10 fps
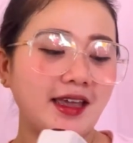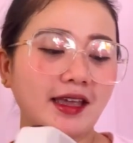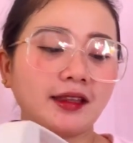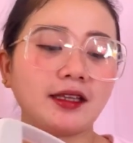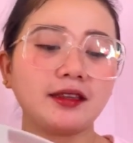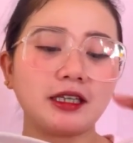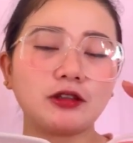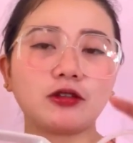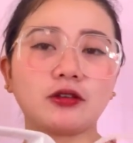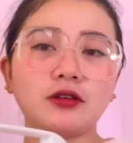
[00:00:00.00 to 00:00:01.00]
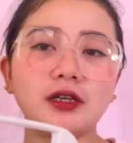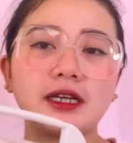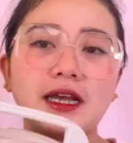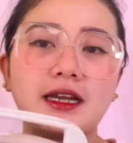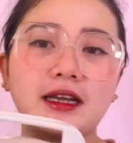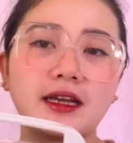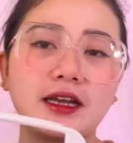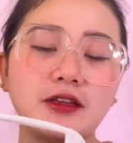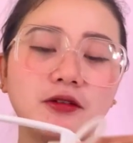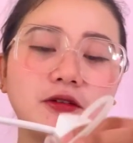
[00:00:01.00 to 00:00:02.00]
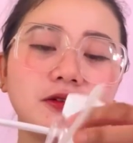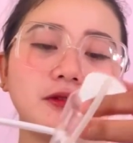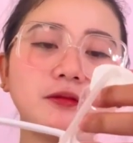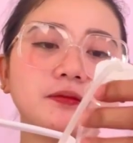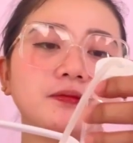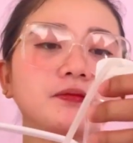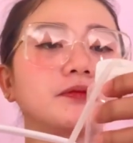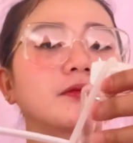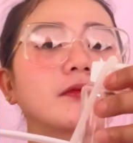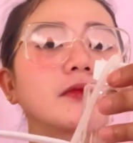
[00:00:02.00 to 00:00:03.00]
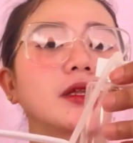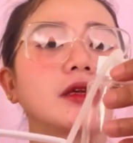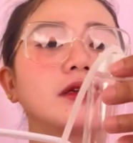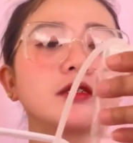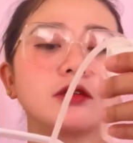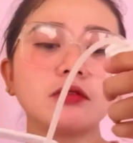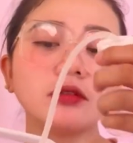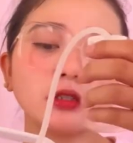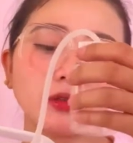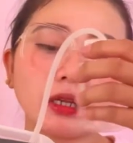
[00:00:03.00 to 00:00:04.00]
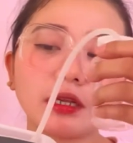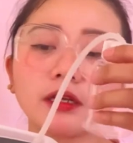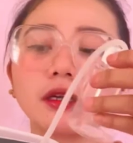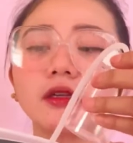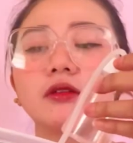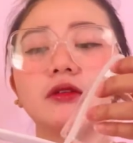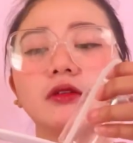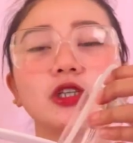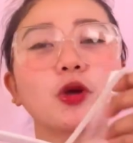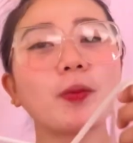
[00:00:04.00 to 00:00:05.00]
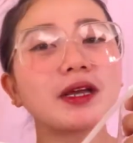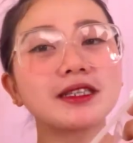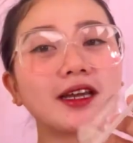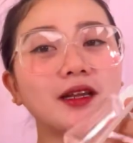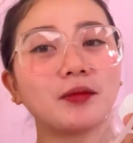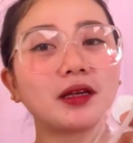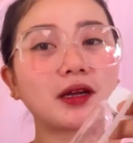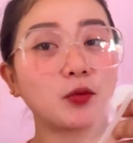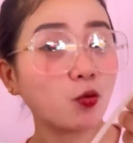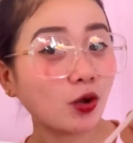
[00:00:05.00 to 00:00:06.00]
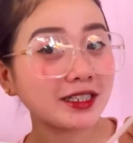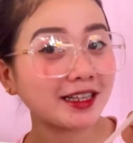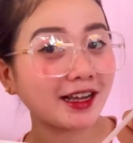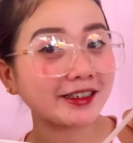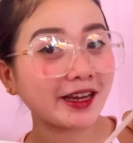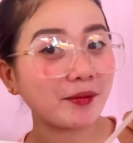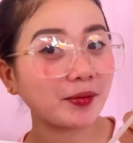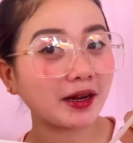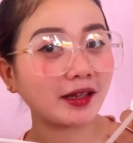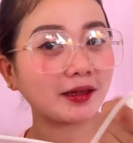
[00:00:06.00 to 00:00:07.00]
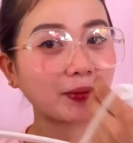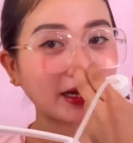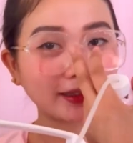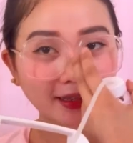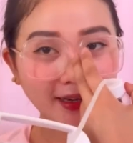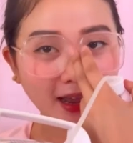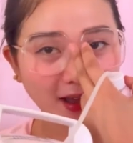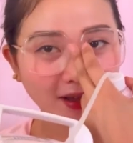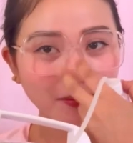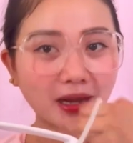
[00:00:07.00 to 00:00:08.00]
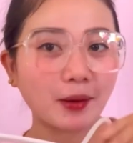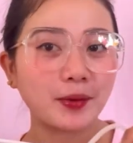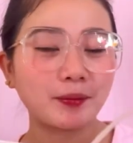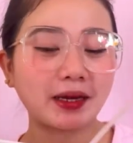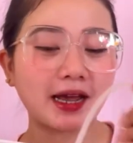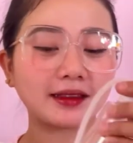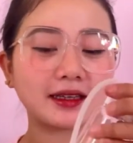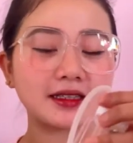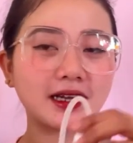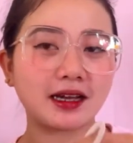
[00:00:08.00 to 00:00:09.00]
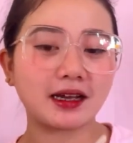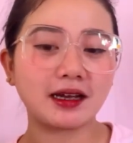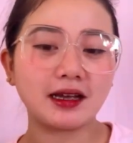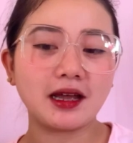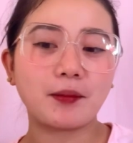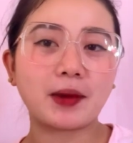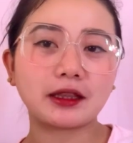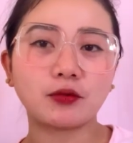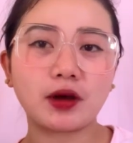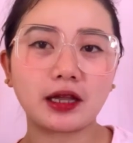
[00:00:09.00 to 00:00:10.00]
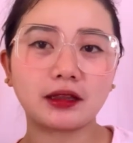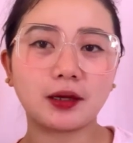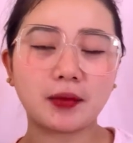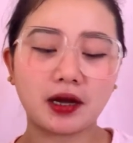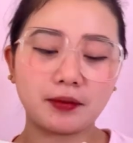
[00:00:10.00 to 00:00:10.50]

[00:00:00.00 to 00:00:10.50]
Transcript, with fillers: And then dito, ilalagay yung, siguro dito ilalagay yung, hindi ko pa kasi alam eh, kabubukas lang, syempre, hindi pa natin alam, alamin pa natin sa manual, ba diba?